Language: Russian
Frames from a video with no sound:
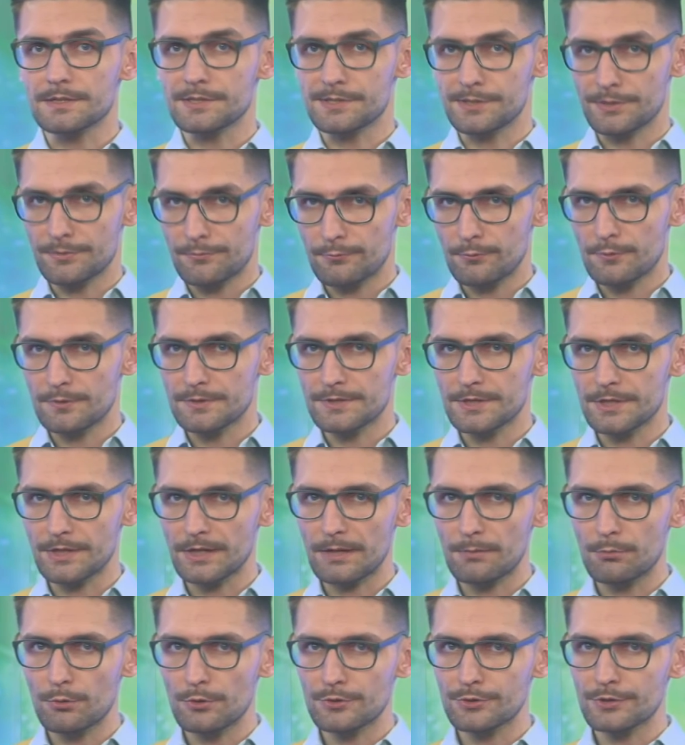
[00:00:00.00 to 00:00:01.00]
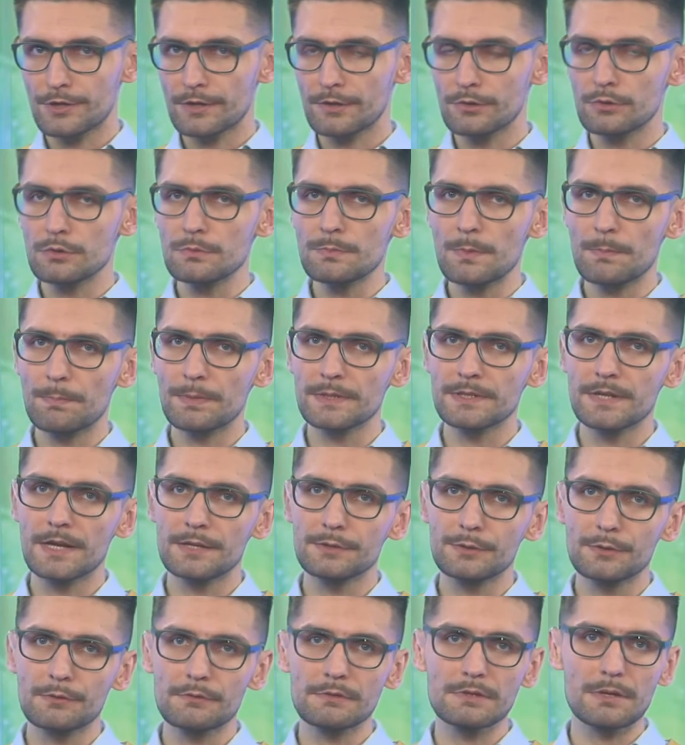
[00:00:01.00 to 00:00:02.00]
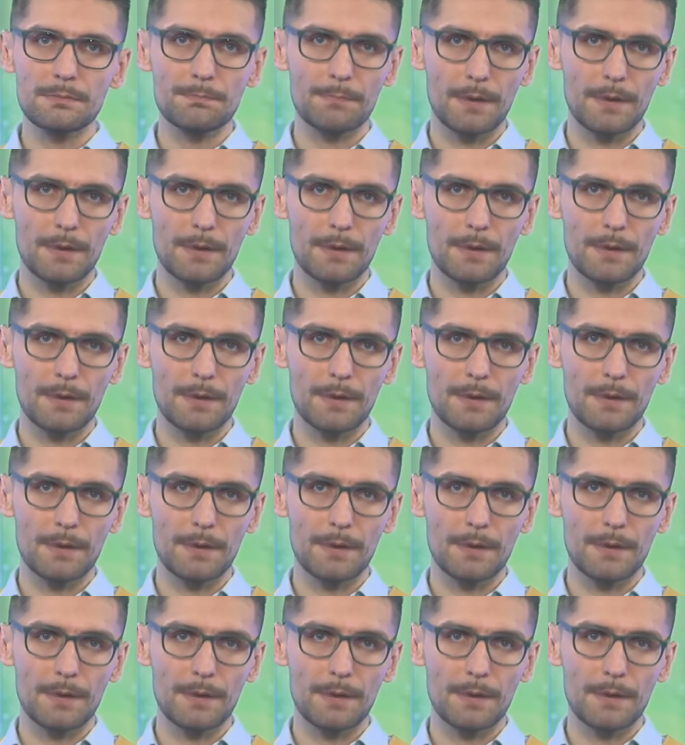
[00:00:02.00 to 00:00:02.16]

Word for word: Сегодня рабочая группа подготовила